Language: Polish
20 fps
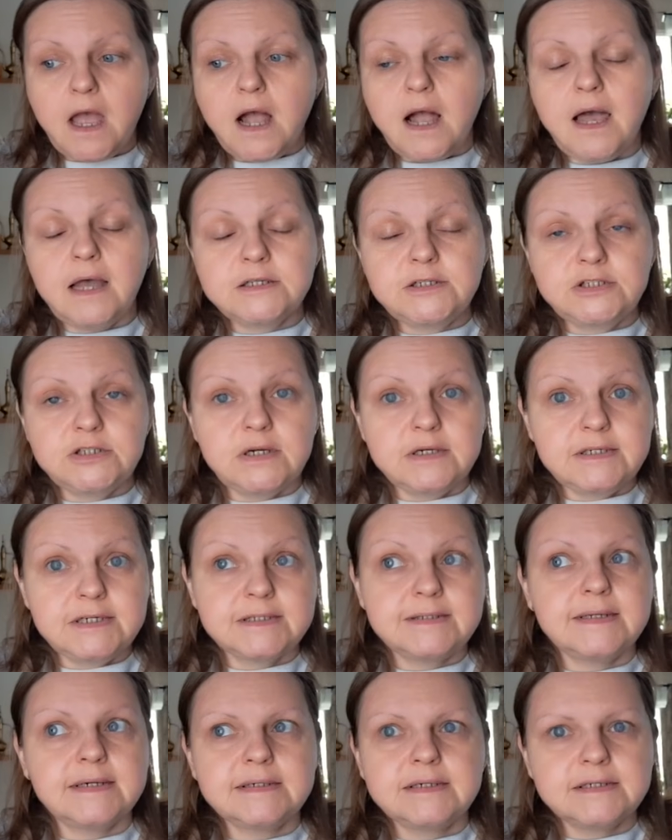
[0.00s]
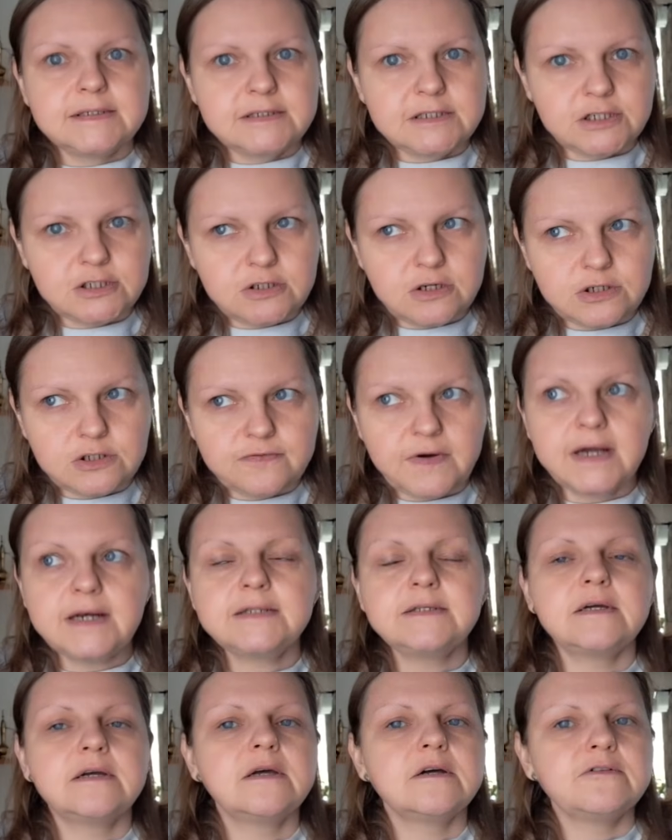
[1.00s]
A dzisiaj jednak jest jeszcze
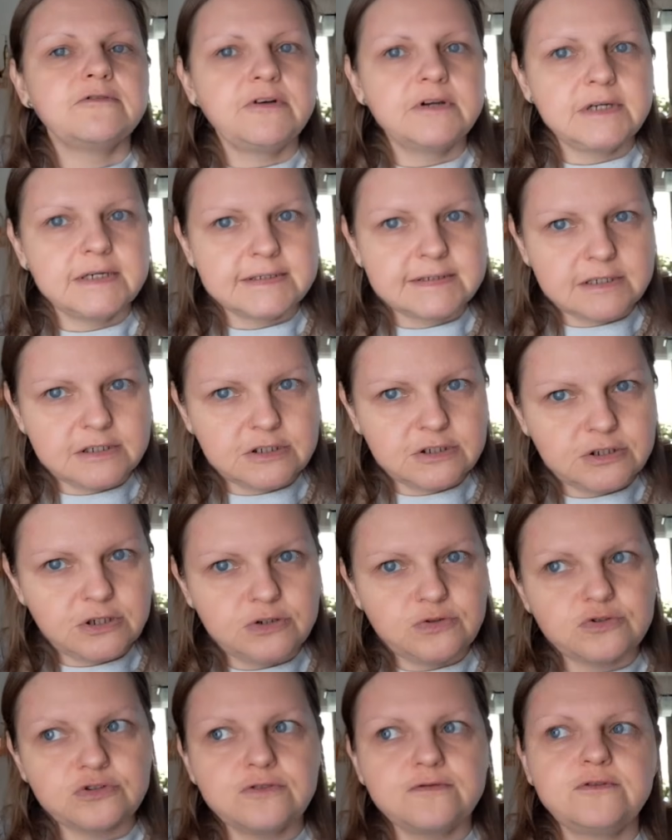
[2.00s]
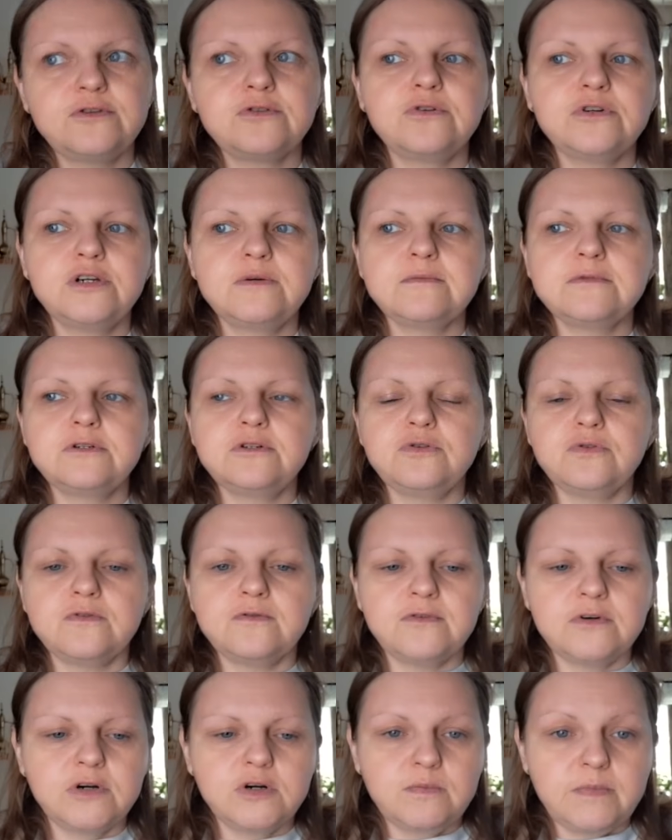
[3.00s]
czwartek, Wy jesteście już w drugim dniu
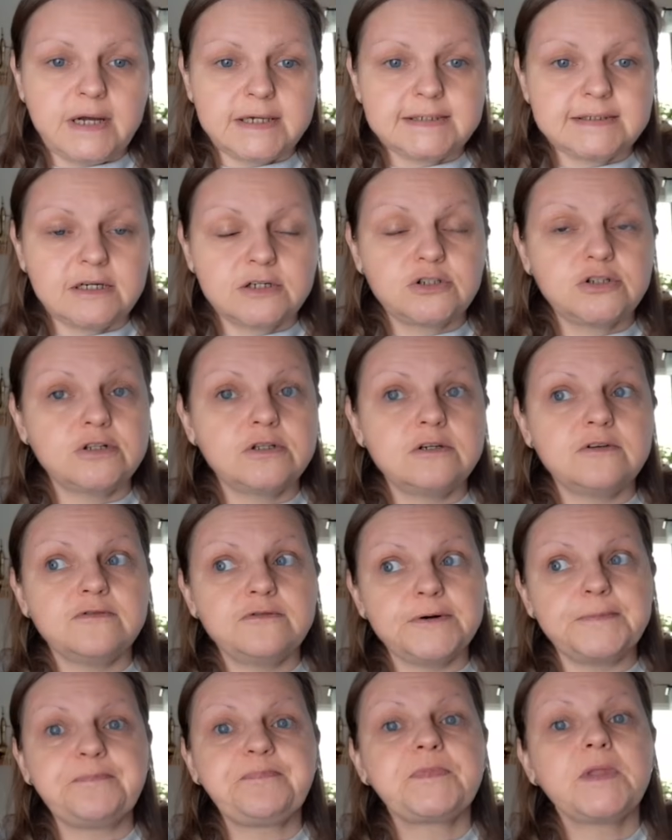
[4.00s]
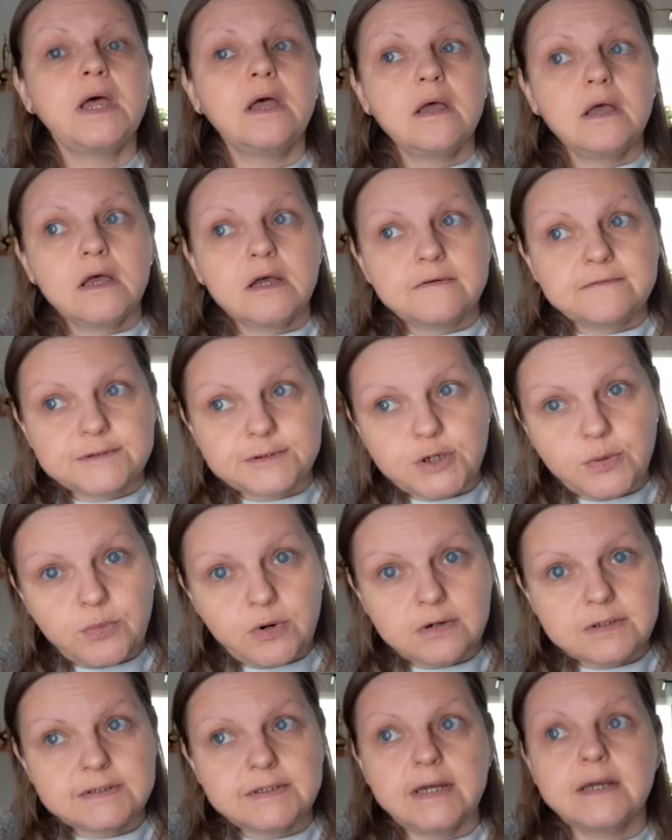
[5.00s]
vlogmasa, czyli w, w
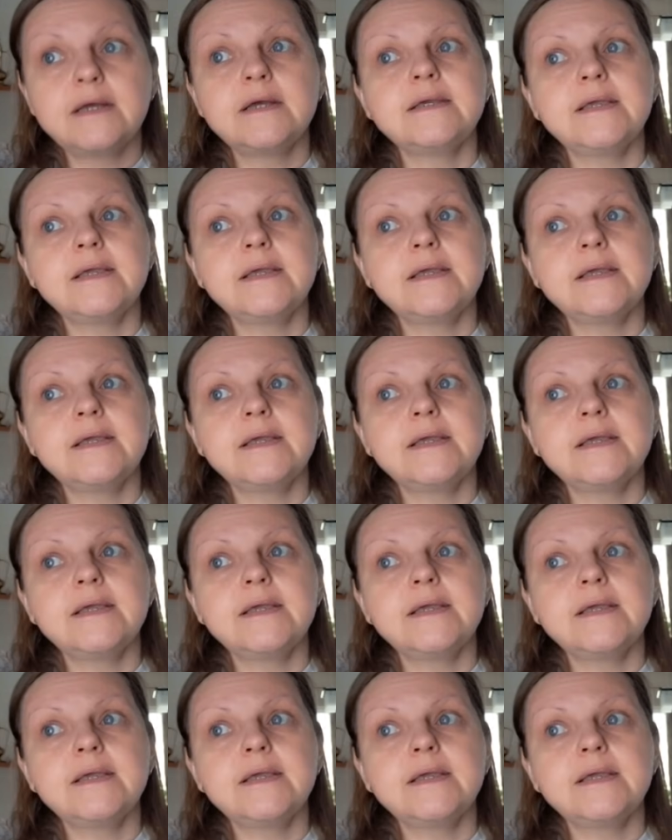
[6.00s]
sobotę.